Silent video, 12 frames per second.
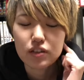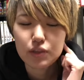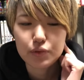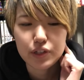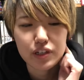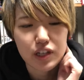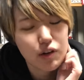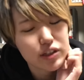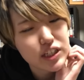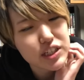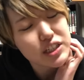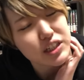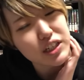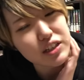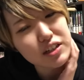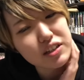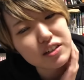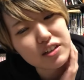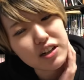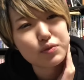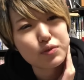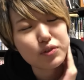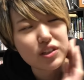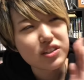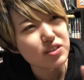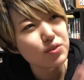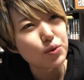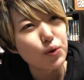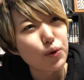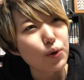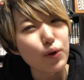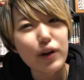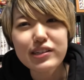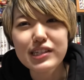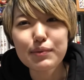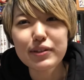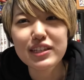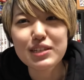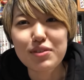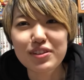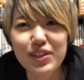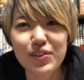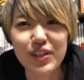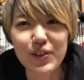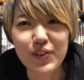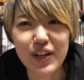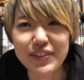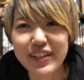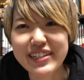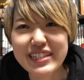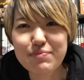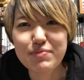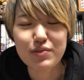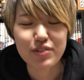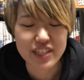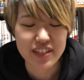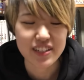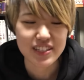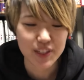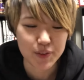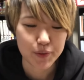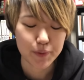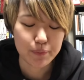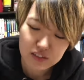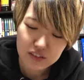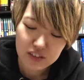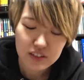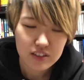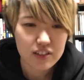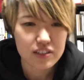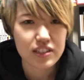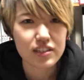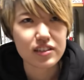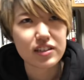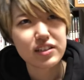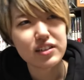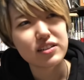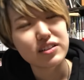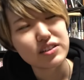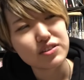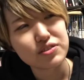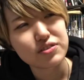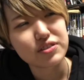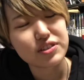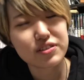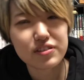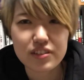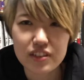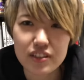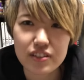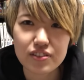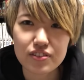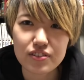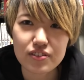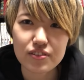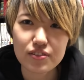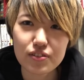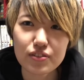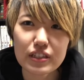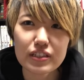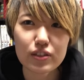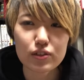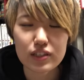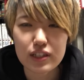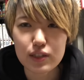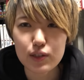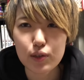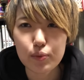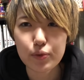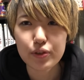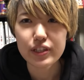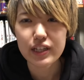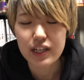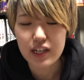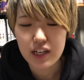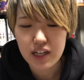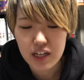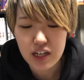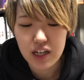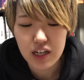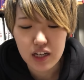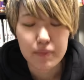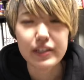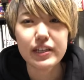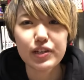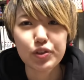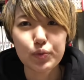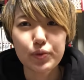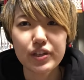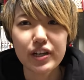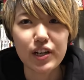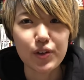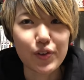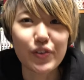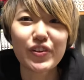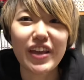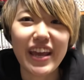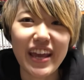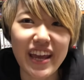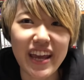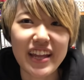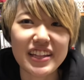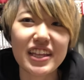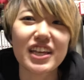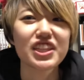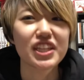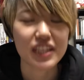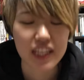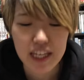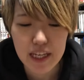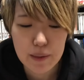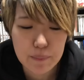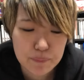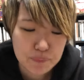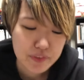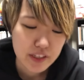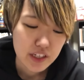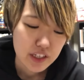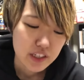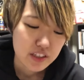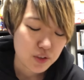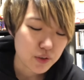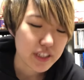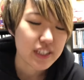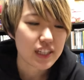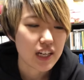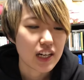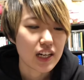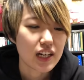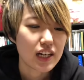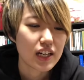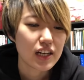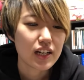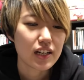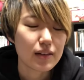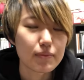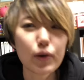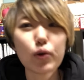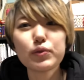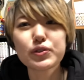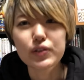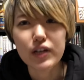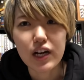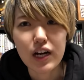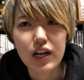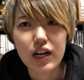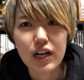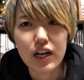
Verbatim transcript: でもなんか私がなんか私の心が冷めてしまったのだろうかみたいな心配もしたんですけどなんか全体的なテンション低いなどうなんだろうなって思いながらまあいいやって思いながらこうイエーイってやっててでこういざ、まあ、大晦日